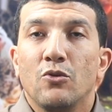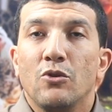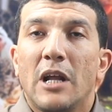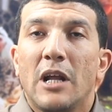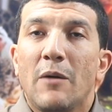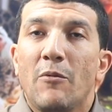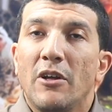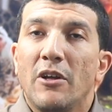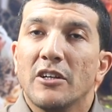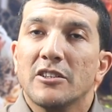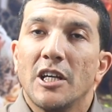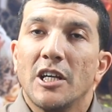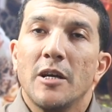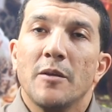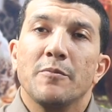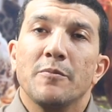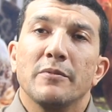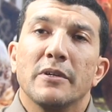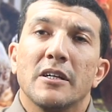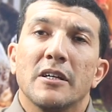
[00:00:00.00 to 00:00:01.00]
كل عام وحضرتك
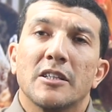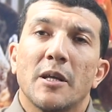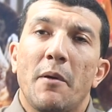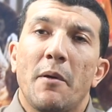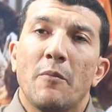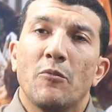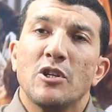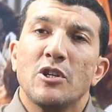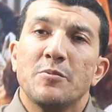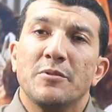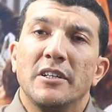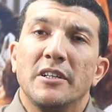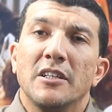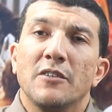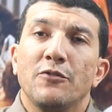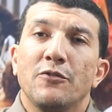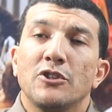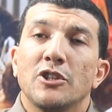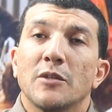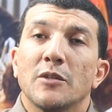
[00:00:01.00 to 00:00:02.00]
طيب طبعا بمناسبه عيد
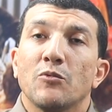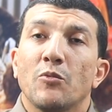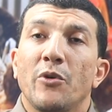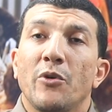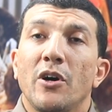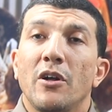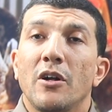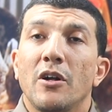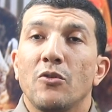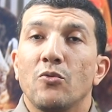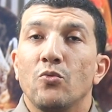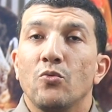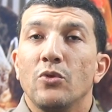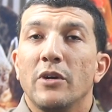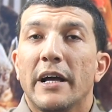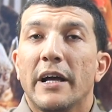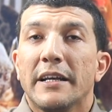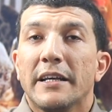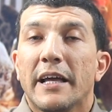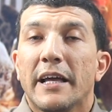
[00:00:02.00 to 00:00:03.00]
الفطر المبارك
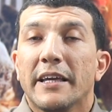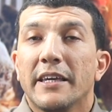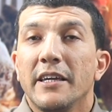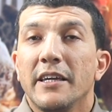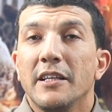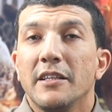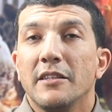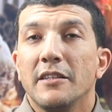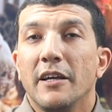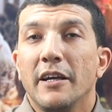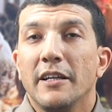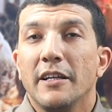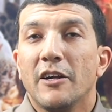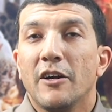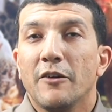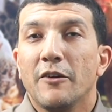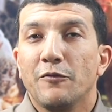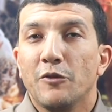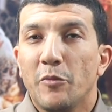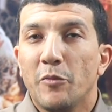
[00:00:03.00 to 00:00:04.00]
ويعني اكيد
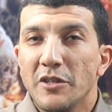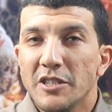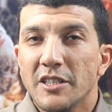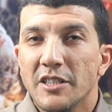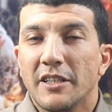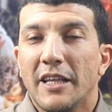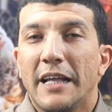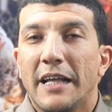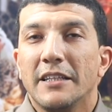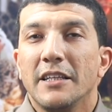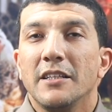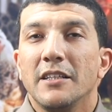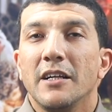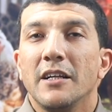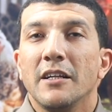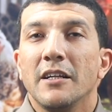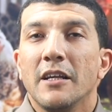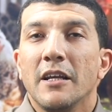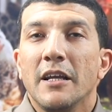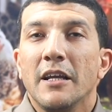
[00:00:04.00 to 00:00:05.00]
احنا في مصر
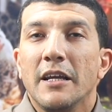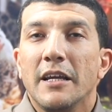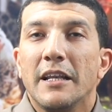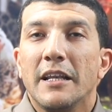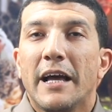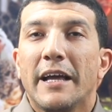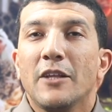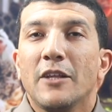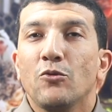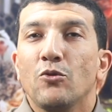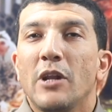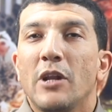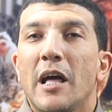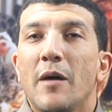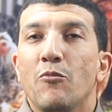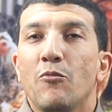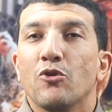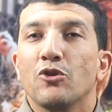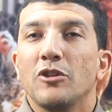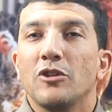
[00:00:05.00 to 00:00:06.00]
تحديدا الاعياد كلها
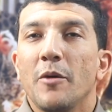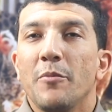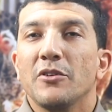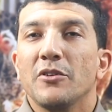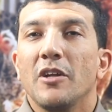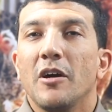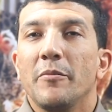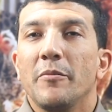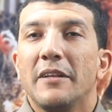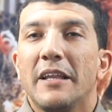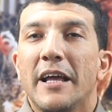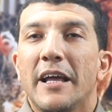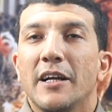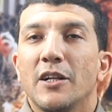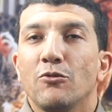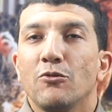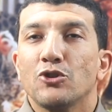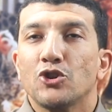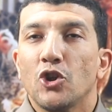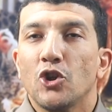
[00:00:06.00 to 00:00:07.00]
مرتبطه
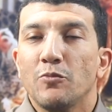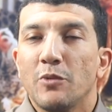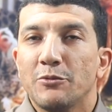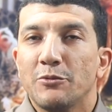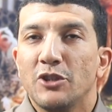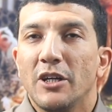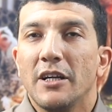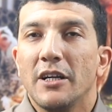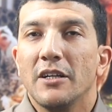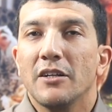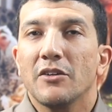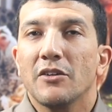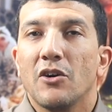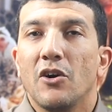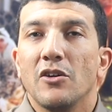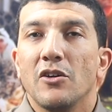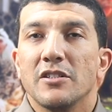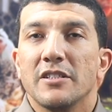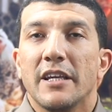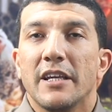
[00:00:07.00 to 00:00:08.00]
بالاكل والشرب بشكل
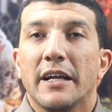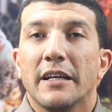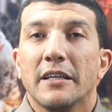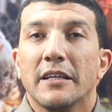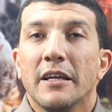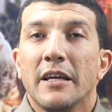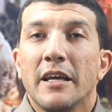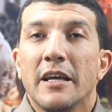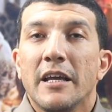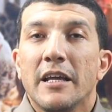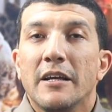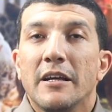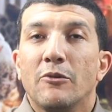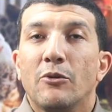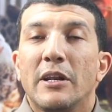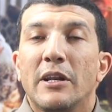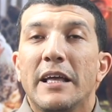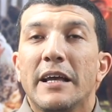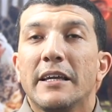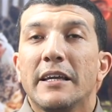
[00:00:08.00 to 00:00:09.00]
خاص يعني
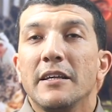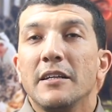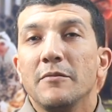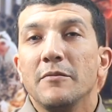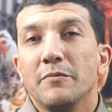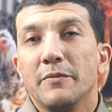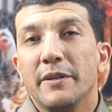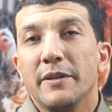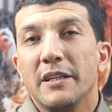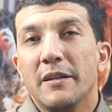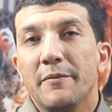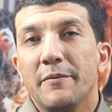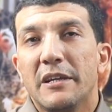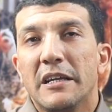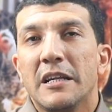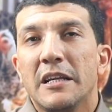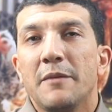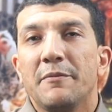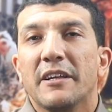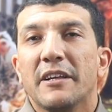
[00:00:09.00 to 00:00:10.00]
ولكن لما
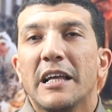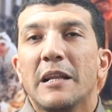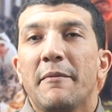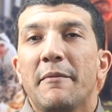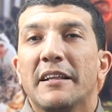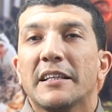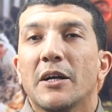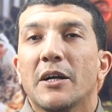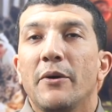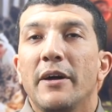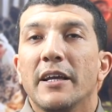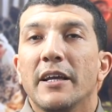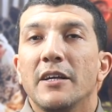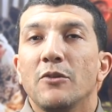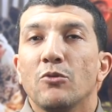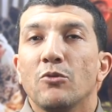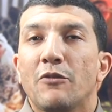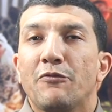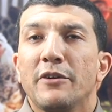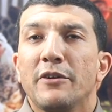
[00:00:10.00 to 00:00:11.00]
قلنا بنتكلم على
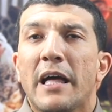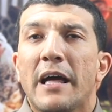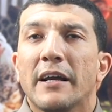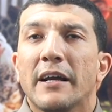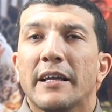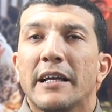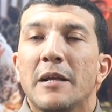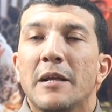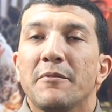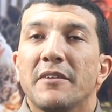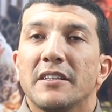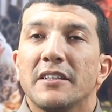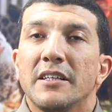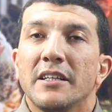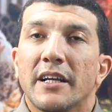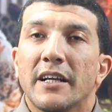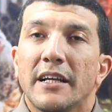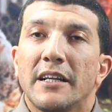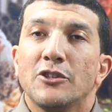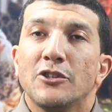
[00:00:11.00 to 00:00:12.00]
الدواجن وكان فيها كلام
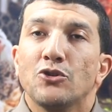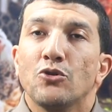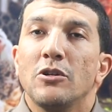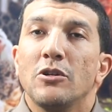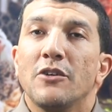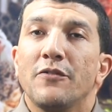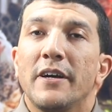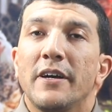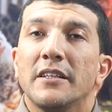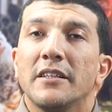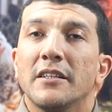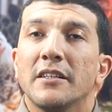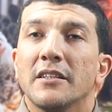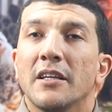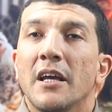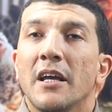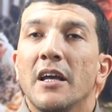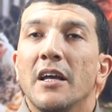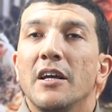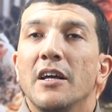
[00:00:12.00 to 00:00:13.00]
كتير خلال الشهور اللي فاتت
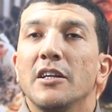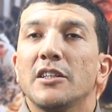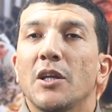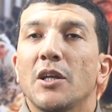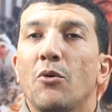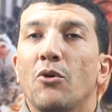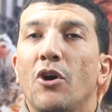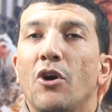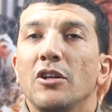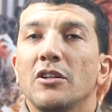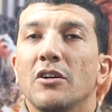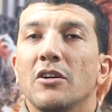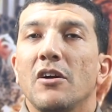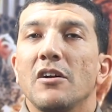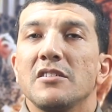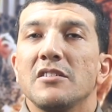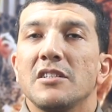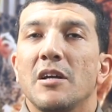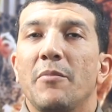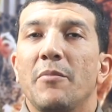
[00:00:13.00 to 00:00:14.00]
ايه التوقعات
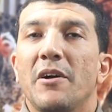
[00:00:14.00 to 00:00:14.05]
الخاصه